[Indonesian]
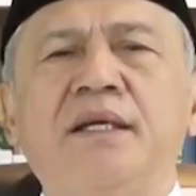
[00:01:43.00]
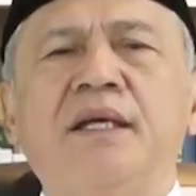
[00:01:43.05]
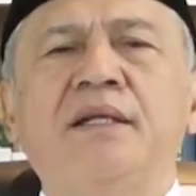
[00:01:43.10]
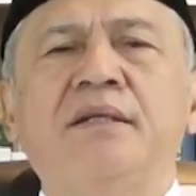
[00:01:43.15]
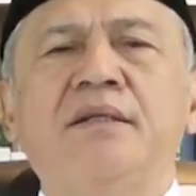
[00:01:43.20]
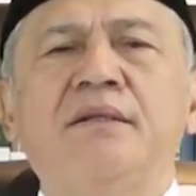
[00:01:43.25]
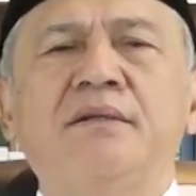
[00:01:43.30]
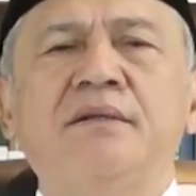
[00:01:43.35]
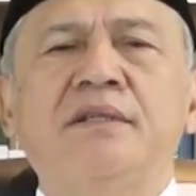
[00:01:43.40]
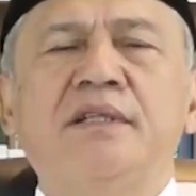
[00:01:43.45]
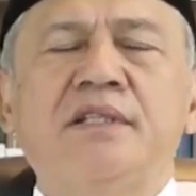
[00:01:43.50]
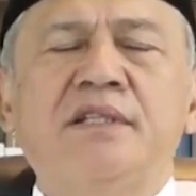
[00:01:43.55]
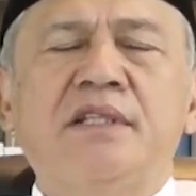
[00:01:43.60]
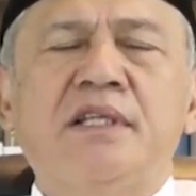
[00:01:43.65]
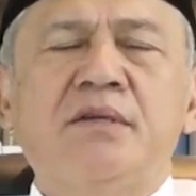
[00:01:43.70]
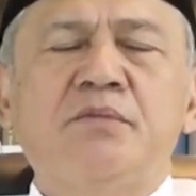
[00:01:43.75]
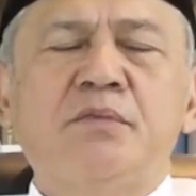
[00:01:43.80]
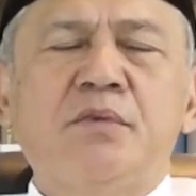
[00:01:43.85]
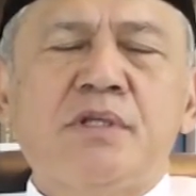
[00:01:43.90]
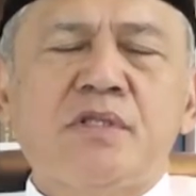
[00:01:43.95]
yaitu
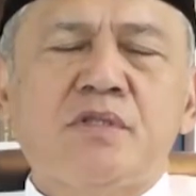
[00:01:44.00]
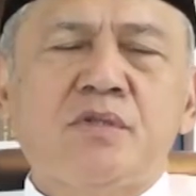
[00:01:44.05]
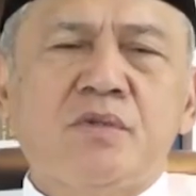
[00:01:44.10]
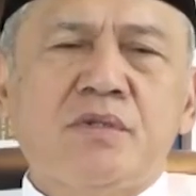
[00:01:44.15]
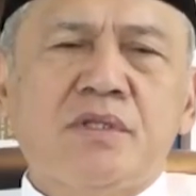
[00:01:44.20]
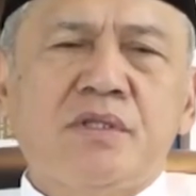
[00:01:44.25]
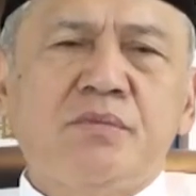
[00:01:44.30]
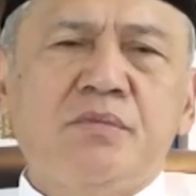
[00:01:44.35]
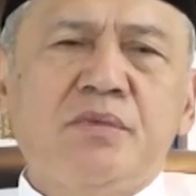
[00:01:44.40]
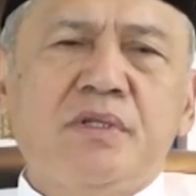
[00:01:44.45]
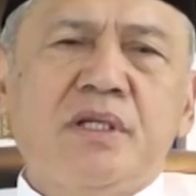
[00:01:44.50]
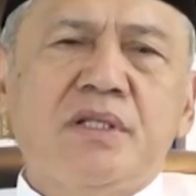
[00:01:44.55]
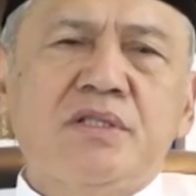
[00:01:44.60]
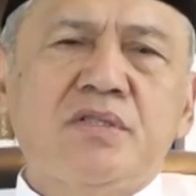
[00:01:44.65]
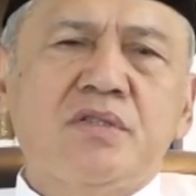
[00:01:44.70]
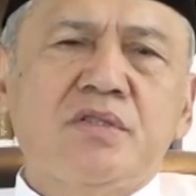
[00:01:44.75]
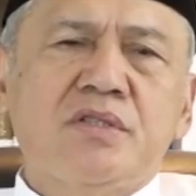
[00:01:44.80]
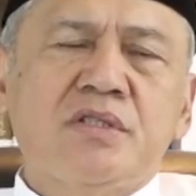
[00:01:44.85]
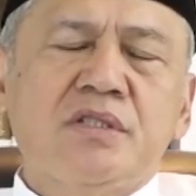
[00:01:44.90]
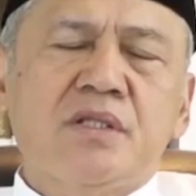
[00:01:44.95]
kita memasuki bulan
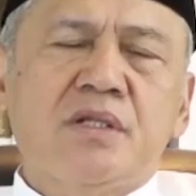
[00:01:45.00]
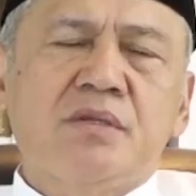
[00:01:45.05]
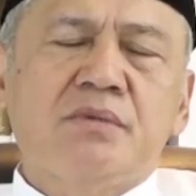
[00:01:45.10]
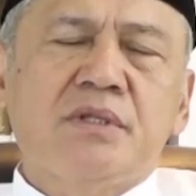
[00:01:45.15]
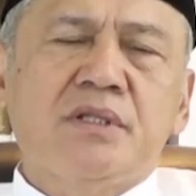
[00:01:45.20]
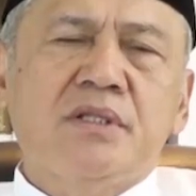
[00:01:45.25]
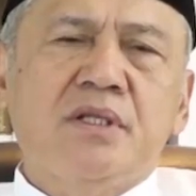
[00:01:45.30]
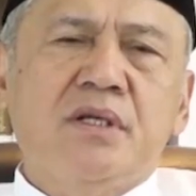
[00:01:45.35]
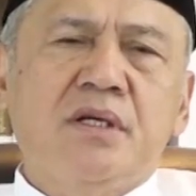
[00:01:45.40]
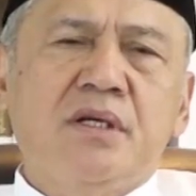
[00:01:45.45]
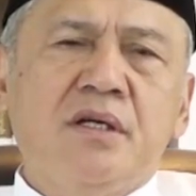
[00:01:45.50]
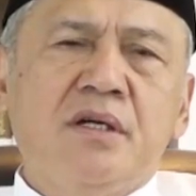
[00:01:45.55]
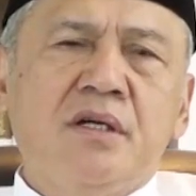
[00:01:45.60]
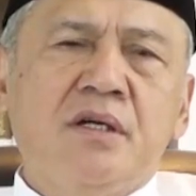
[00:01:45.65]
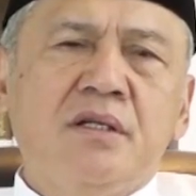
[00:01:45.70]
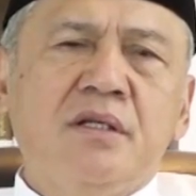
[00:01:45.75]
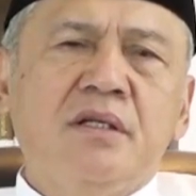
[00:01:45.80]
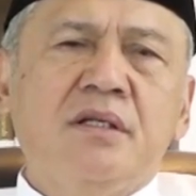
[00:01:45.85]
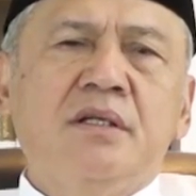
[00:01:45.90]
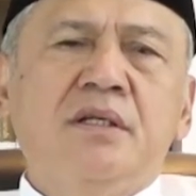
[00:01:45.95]
suci
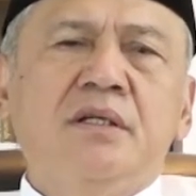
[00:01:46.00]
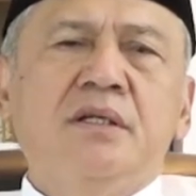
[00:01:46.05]
Ramadan,